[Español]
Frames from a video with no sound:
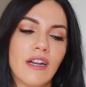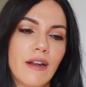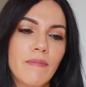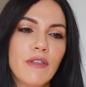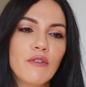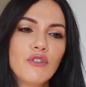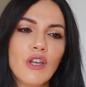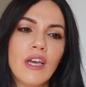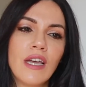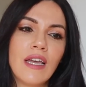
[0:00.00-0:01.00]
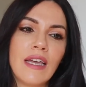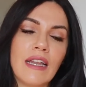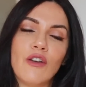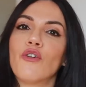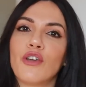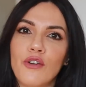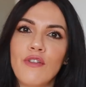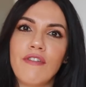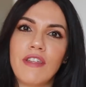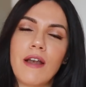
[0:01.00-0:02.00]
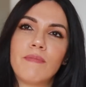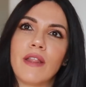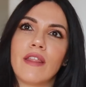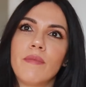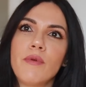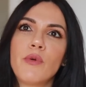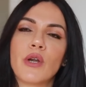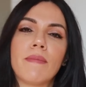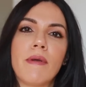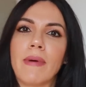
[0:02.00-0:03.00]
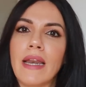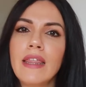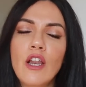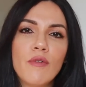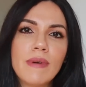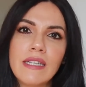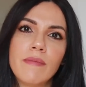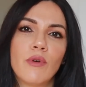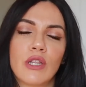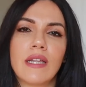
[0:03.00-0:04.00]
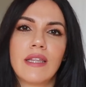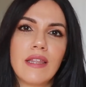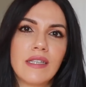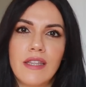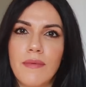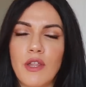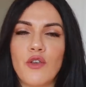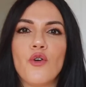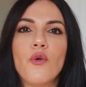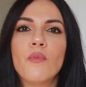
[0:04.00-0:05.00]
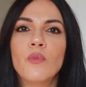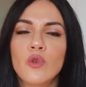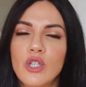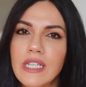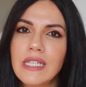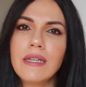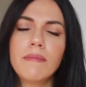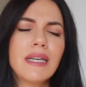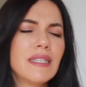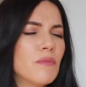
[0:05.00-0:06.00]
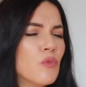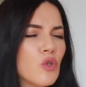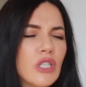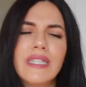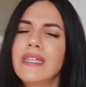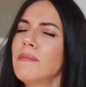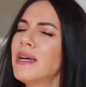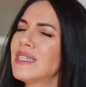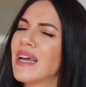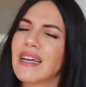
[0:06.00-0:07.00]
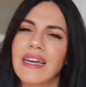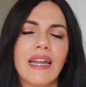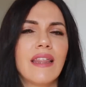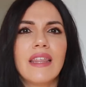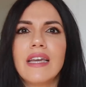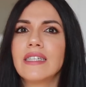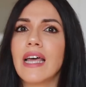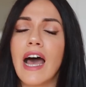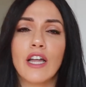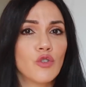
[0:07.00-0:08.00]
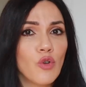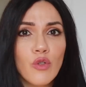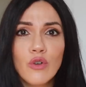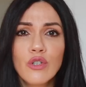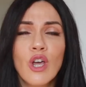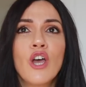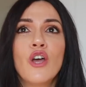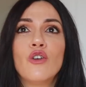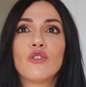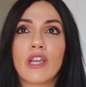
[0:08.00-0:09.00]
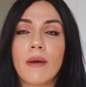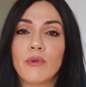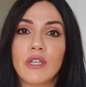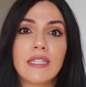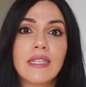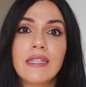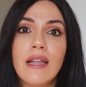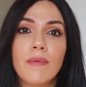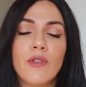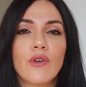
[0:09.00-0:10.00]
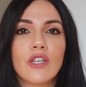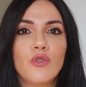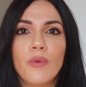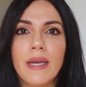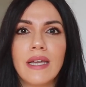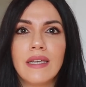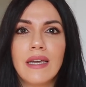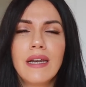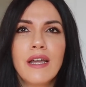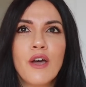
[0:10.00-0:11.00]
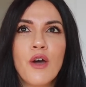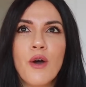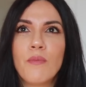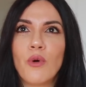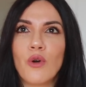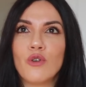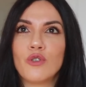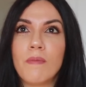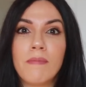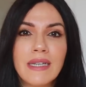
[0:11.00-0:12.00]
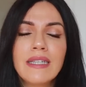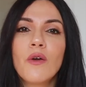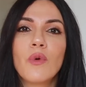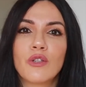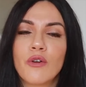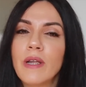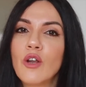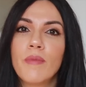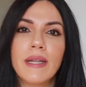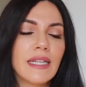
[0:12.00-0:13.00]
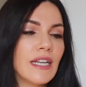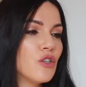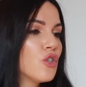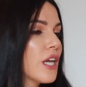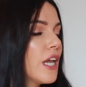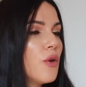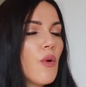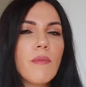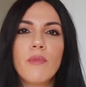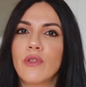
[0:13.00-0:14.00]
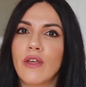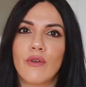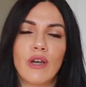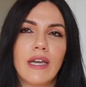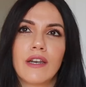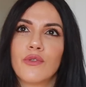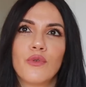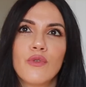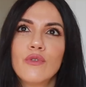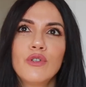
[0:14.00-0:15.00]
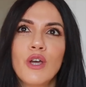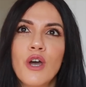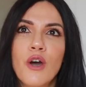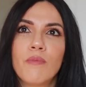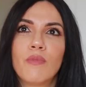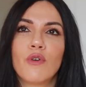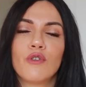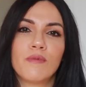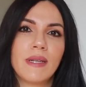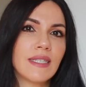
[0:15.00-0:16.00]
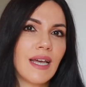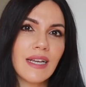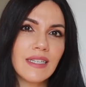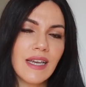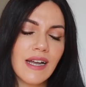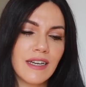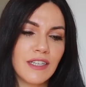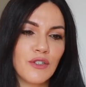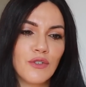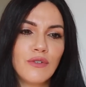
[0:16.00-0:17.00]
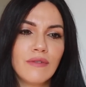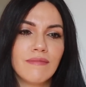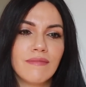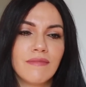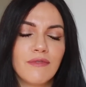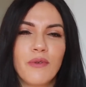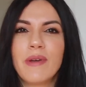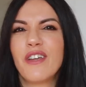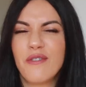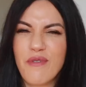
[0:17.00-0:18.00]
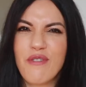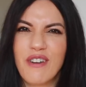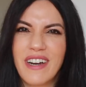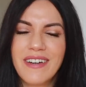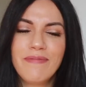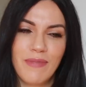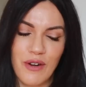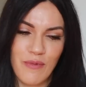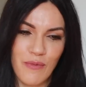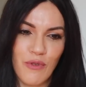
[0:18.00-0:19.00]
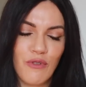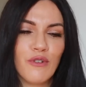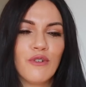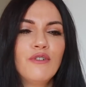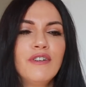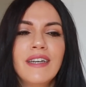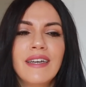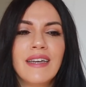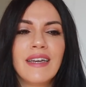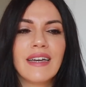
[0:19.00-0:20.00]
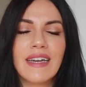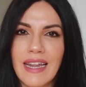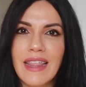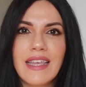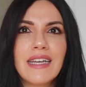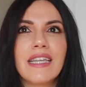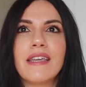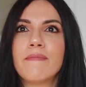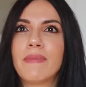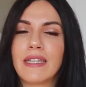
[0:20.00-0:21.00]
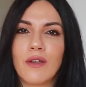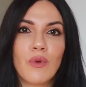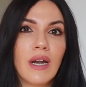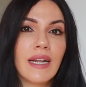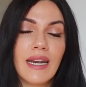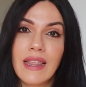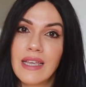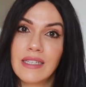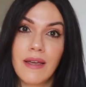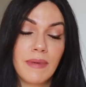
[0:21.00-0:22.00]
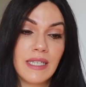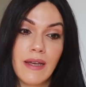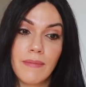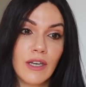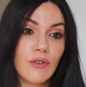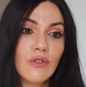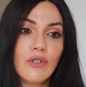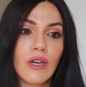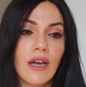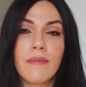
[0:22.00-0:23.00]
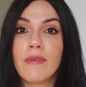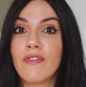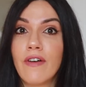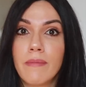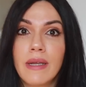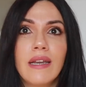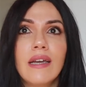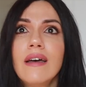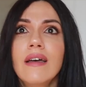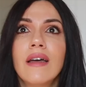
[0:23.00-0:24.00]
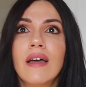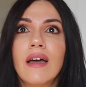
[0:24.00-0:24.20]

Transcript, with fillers: rápidos, lo quiero decir al principio porque me parece lo más importante de este vídeo. Muchísimas, muchísimas gracias a todos los que apoyasteis el vídeo que subí ayer, por los más de 4.000 comentarios que no he podido leer todos, por los mensajes de cariño. No me quiero emocionar, pero me emociono. Gracias y en particular gracias a mis amigos, a mi familia